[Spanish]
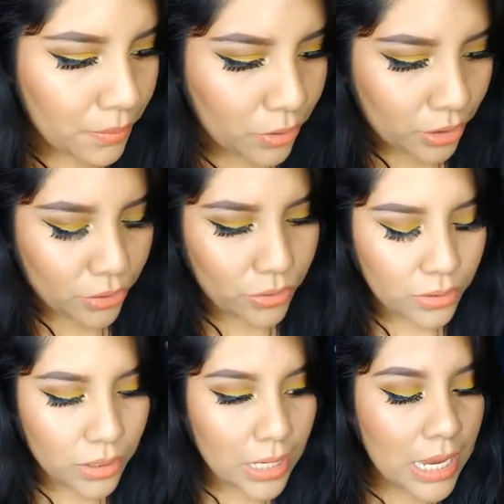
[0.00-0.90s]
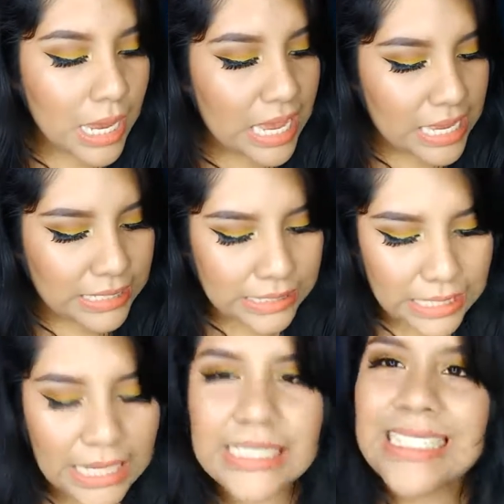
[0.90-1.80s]
bonitos.
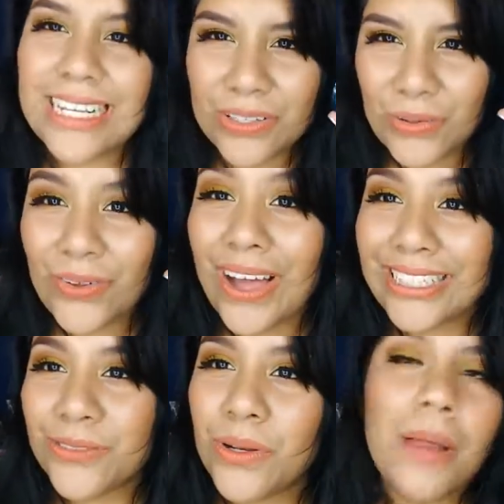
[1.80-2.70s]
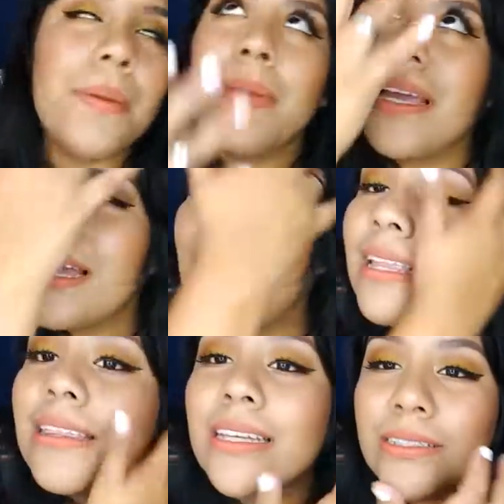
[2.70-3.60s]
Este es en el tono azul. A mí me
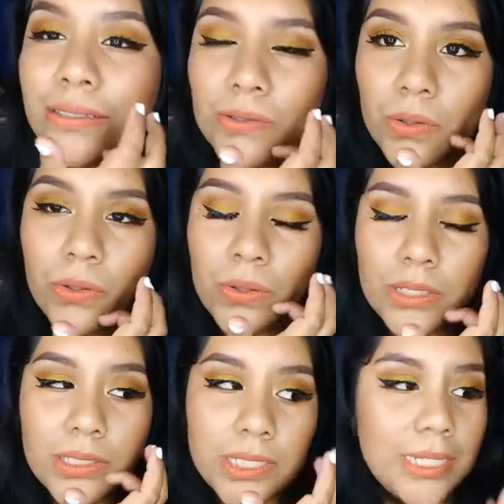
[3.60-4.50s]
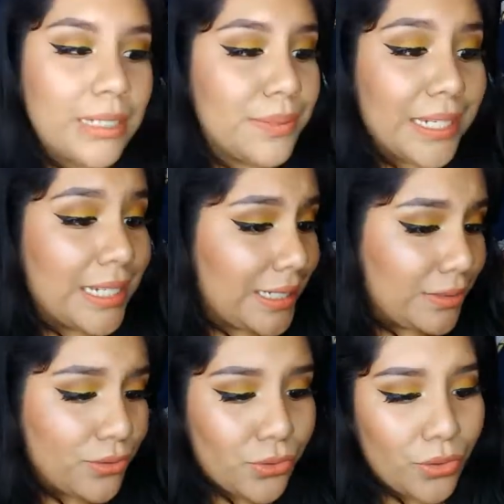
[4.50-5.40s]
encanta estos colores, chicas. Me
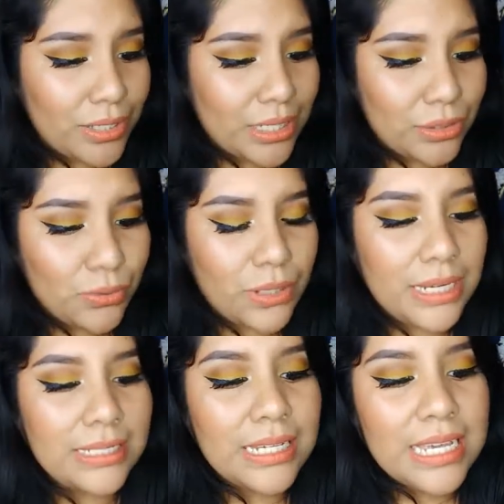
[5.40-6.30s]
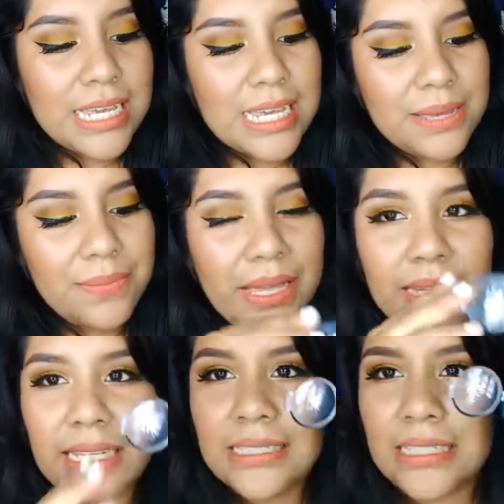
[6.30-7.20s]
encantan los colores azules.
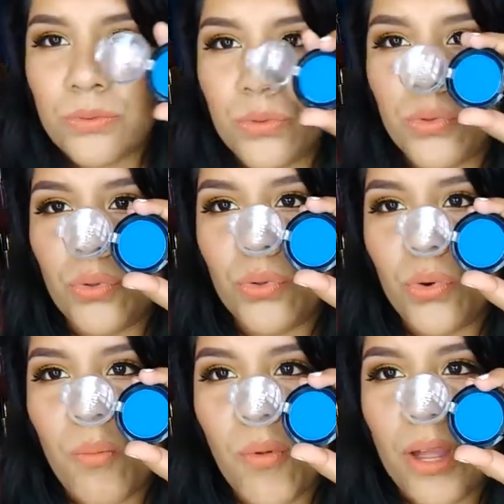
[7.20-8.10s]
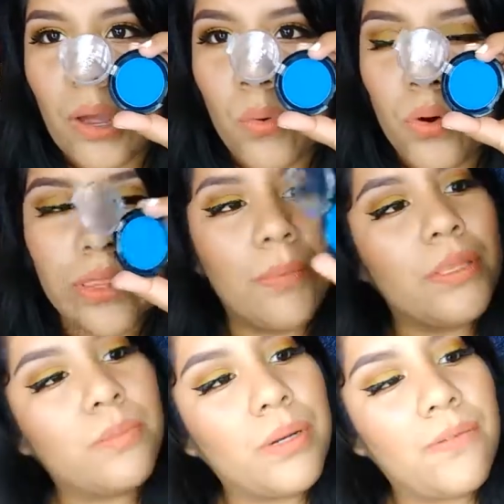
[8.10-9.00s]
Vean, este es un tono como que uno de
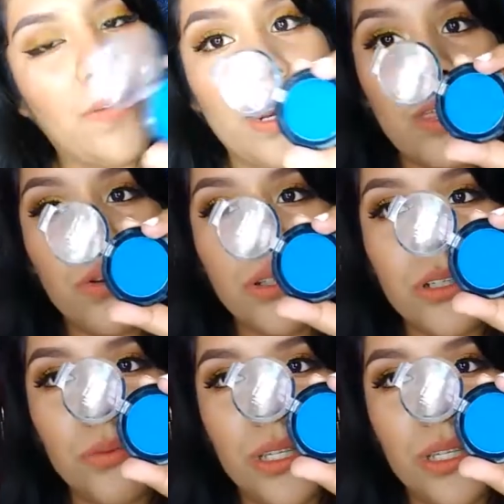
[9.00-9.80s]
mis preferidos. Lo